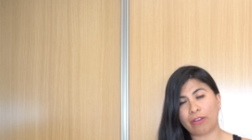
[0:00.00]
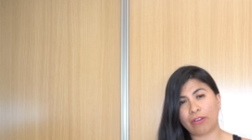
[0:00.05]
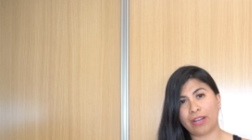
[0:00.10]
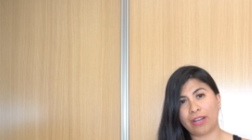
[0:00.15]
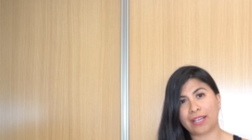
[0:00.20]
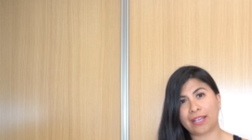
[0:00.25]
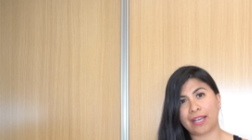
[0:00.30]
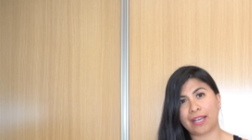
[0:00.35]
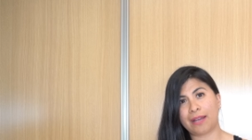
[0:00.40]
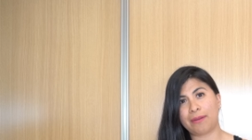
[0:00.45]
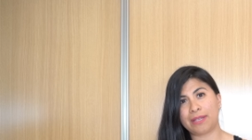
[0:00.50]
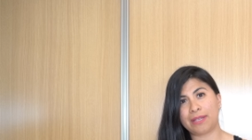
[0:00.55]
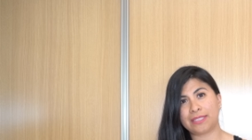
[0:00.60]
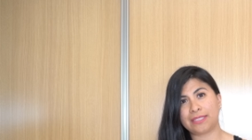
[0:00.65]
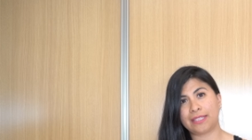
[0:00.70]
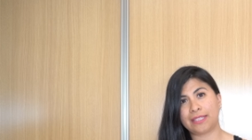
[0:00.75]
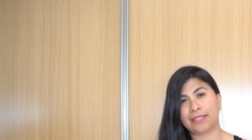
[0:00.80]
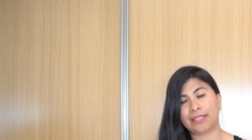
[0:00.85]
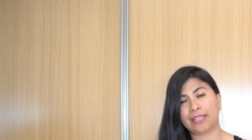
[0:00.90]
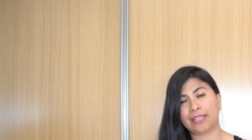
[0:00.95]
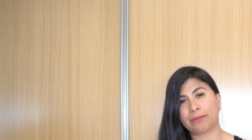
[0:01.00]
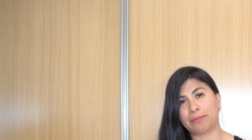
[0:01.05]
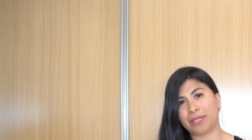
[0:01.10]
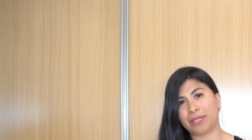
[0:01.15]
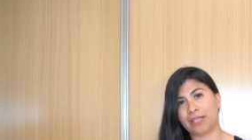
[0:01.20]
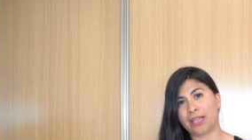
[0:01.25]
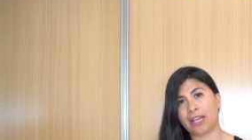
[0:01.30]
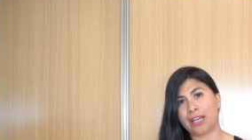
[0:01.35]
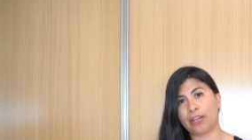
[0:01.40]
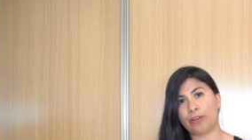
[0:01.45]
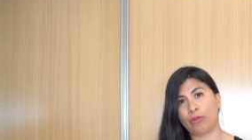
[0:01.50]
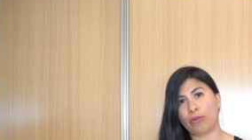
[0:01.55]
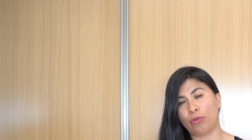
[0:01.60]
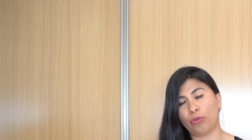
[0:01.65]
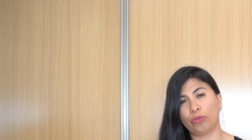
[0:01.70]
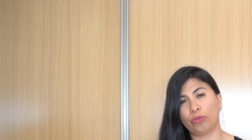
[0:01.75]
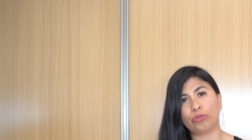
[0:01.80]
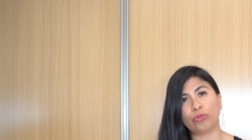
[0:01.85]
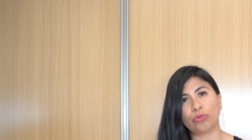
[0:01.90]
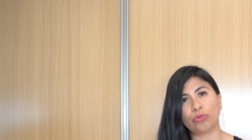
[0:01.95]
con la que acabas de terminar
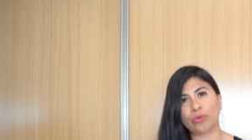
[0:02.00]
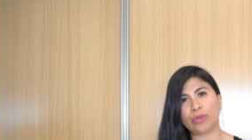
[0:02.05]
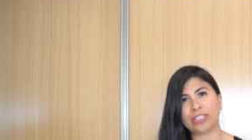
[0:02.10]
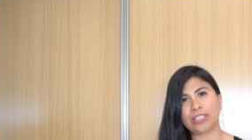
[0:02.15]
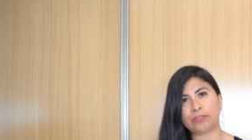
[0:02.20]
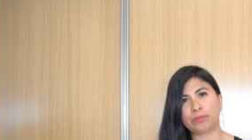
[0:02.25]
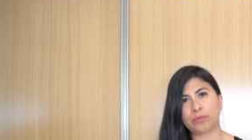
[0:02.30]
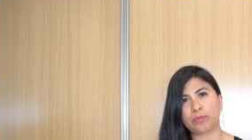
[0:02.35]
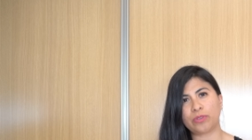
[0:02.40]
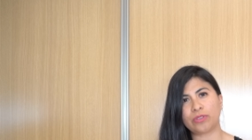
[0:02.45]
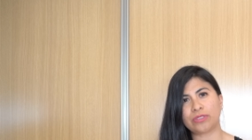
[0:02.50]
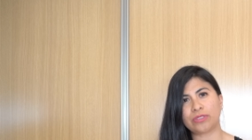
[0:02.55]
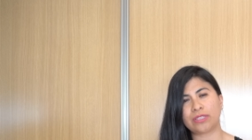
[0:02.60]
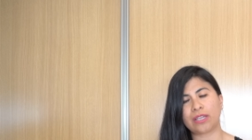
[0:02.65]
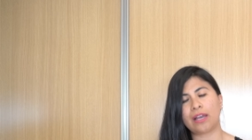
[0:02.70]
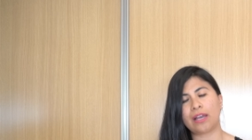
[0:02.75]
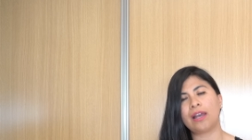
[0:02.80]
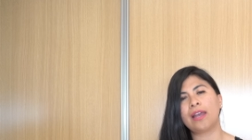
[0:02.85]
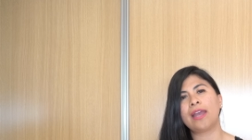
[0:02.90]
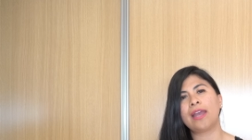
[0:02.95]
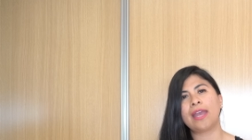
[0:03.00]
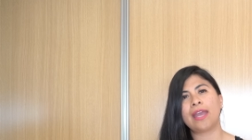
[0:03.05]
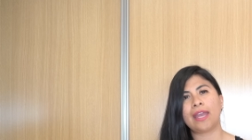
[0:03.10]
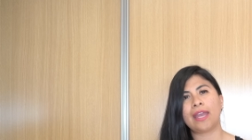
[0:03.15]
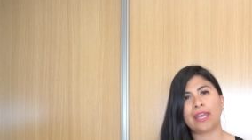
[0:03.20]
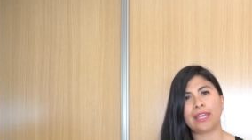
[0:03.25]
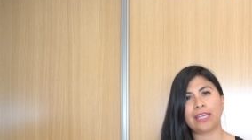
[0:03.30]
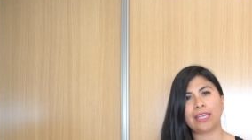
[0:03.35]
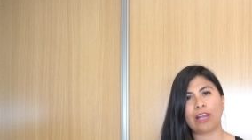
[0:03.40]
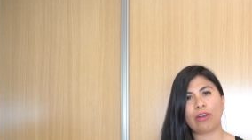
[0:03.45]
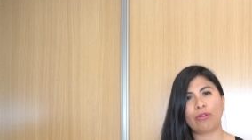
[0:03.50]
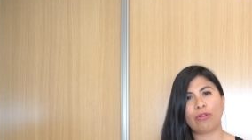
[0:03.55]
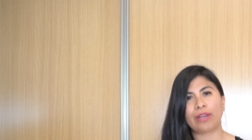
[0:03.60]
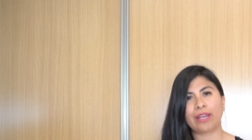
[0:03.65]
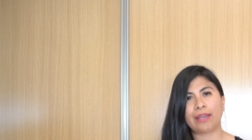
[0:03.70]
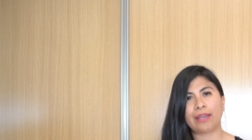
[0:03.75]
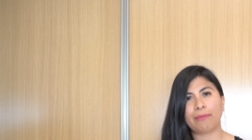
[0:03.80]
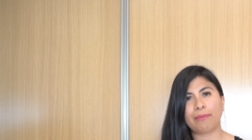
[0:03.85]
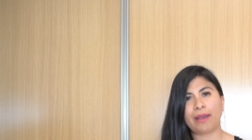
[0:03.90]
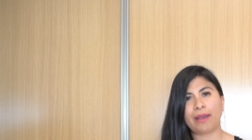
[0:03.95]
o tu esposa, ella lo
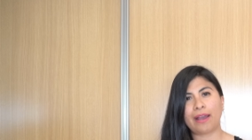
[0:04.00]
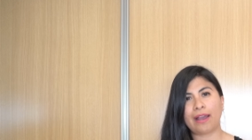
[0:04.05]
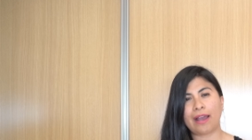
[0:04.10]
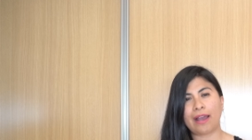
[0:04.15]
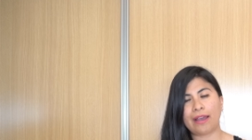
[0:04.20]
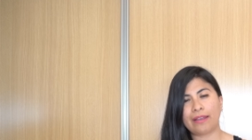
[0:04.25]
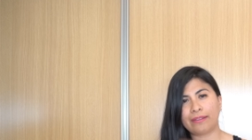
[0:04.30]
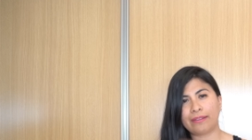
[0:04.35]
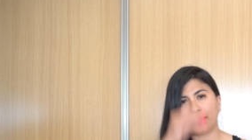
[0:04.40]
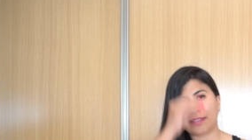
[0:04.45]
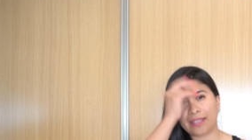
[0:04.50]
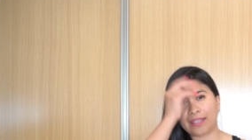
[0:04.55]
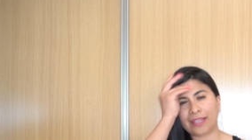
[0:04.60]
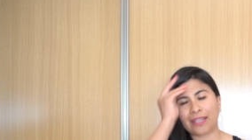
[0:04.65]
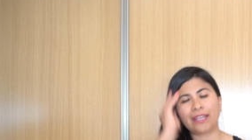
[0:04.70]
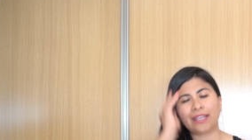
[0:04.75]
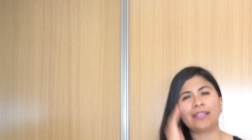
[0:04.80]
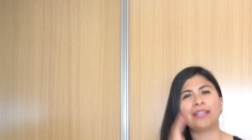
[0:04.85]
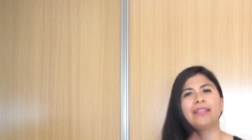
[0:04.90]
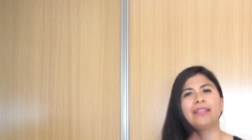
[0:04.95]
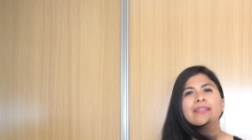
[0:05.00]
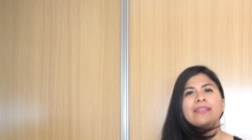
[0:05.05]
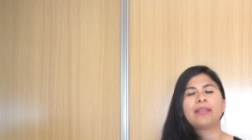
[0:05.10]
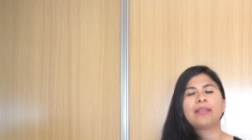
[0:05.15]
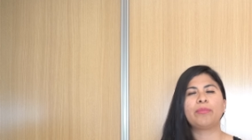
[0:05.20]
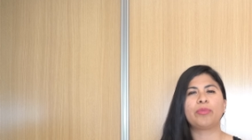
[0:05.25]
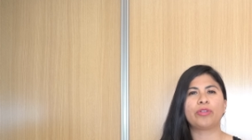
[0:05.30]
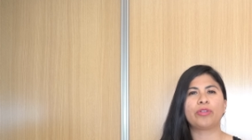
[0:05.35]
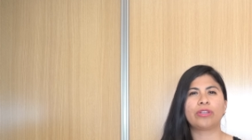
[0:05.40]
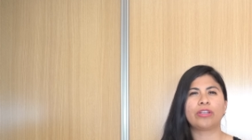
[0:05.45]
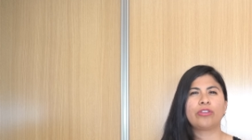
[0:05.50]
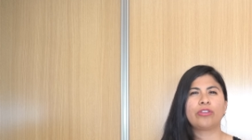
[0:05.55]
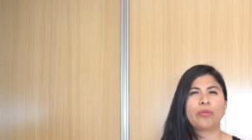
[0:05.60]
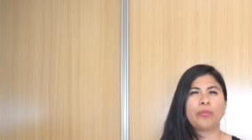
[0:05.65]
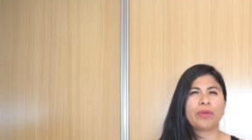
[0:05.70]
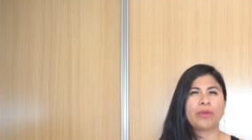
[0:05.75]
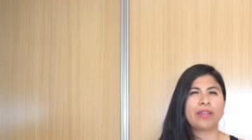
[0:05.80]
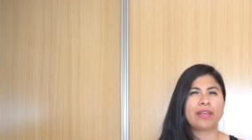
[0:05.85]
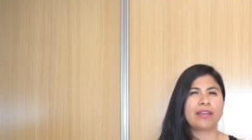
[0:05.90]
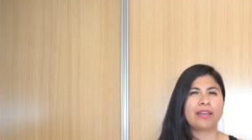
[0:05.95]
que va a hacer en este proceso
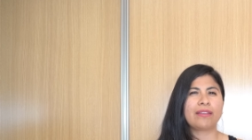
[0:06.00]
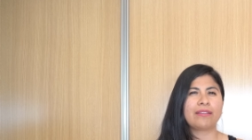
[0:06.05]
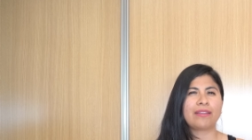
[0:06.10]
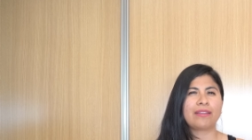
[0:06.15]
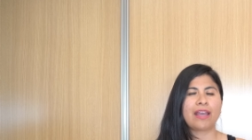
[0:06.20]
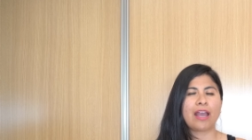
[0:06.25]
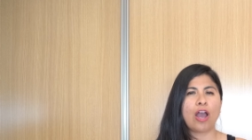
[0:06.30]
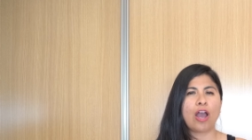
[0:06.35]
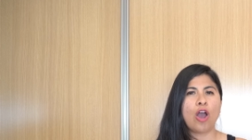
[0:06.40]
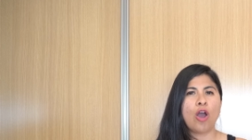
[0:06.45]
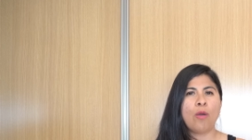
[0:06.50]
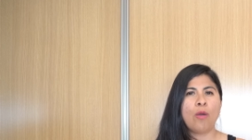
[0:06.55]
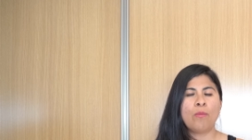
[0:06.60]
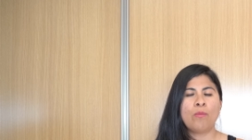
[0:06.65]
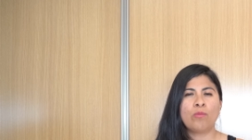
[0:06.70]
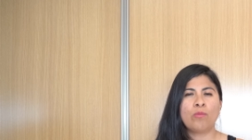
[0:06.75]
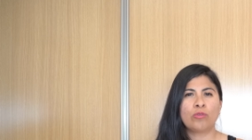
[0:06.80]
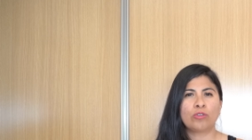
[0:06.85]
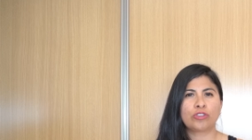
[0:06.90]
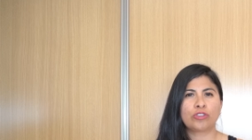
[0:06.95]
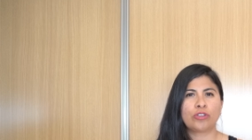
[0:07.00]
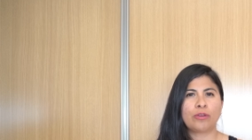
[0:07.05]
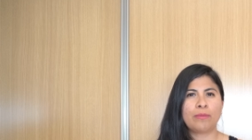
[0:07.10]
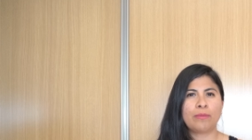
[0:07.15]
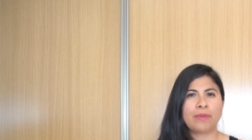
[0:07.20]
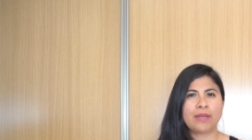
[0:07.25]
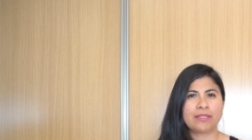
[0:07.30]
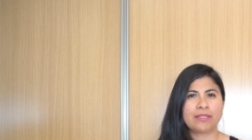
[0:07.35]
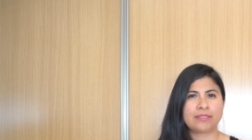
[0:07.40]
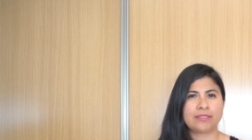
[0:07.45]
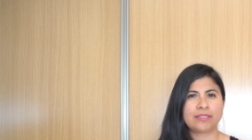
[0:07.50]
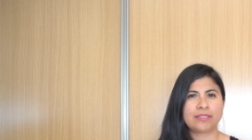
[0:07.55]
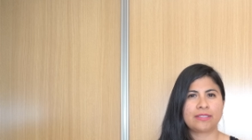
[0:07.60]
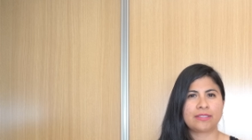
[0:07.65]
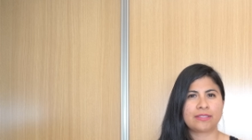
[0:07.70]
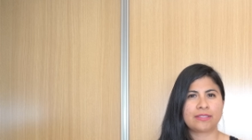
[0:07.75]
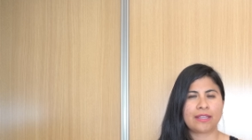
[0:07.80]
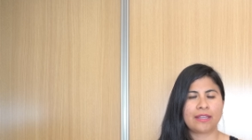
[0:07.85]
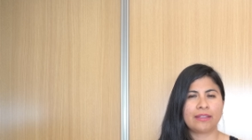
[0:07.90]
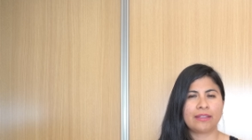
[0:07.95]
puede que sea mucho más
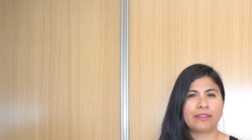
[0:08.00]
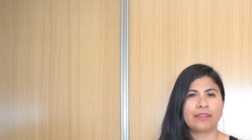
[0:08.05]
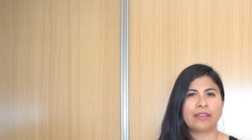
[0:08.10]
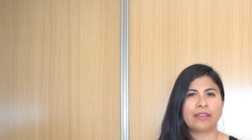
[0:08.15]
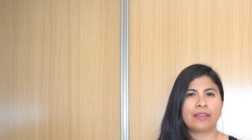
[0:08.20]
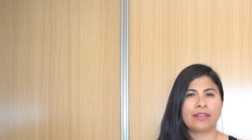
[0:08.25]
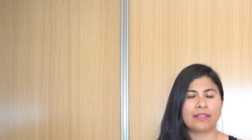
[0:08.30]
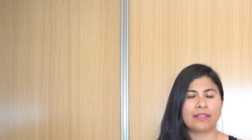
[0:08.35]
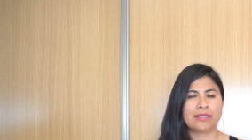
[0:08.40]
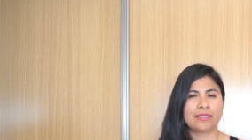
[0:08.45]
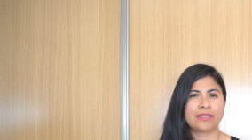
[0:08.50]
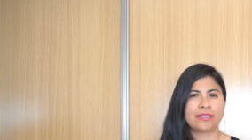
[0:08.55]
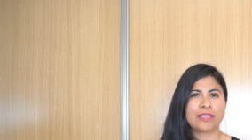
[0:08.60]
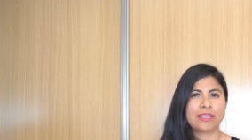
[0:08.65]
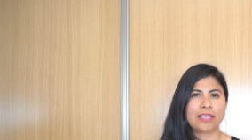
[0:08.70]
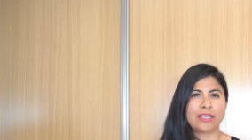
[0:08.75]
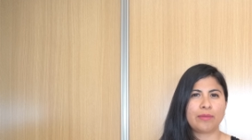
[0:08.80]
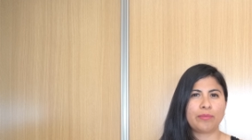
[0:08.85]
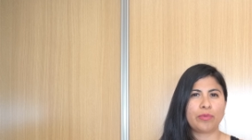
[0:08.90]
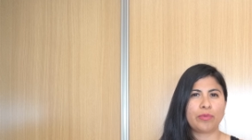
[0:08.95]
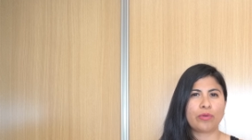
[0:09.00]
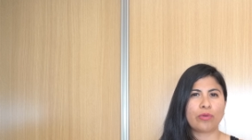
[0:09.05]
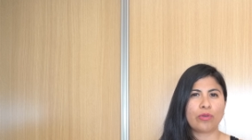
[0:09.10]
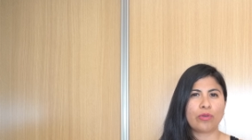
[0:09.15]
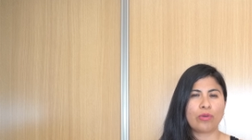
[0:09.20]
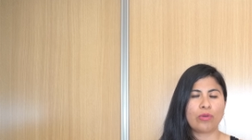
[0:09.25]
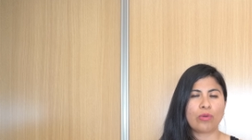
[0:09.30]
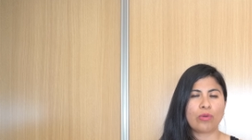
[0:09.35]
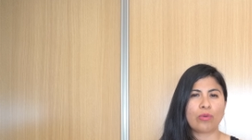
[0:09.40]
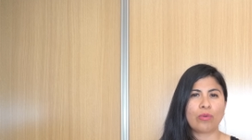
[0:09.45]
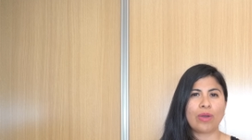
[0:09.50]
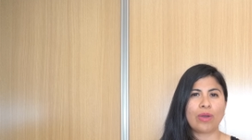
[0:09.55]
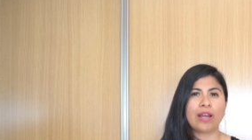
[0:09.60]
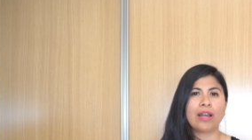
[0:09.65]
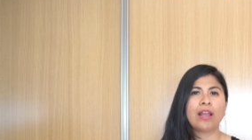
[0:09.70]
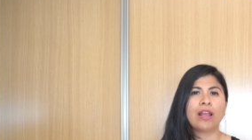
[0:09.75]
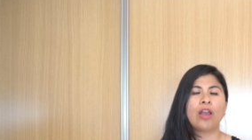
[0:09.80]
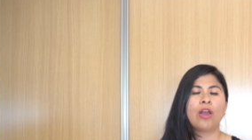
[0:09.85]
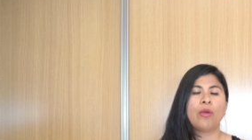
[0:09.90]
distante en este tiempo, con lo cual